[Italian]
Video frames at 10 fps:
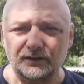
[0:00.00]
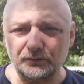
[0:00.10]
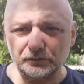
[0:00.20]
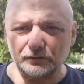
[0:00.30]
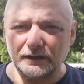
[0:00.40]
In
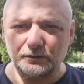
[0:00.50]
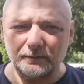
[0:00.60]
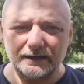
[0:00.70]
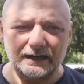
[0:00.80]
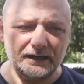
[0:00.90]
questo caso
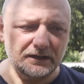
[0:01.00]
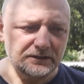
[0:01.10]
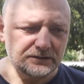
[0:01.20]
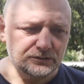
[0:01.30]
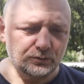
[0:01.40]
magari
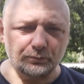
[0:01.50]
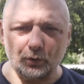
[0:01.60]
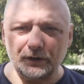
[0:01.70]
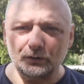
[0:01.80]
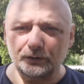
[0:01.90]
un
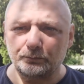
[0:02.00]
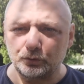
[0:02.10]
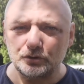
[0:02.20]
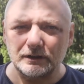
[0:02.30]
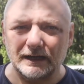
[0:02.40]
pochino di
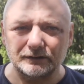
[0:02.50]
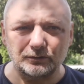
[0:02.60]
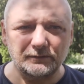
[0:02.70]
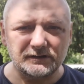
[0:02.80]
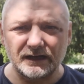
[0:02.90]

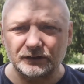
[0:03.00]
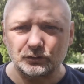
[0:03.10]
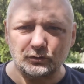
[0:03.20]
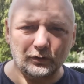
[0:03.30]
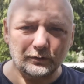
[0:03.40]
pugilato
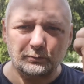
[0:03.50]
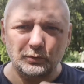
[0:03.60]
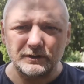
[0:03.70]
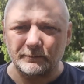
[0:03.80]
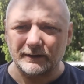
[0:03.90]
mischiato con
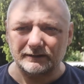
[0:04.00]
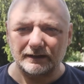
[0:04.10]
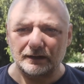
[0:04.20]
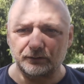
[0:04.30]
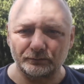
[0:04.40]
pugno a
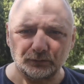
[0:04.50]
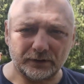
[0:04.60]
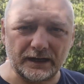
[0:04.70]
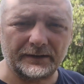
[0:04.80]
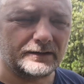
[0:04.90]
martello.
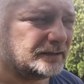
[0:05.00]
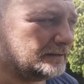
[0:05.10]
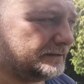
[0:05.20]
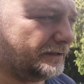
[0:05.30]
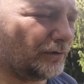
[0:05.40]
Ok?
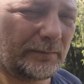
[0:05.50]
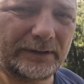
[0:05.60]
Allora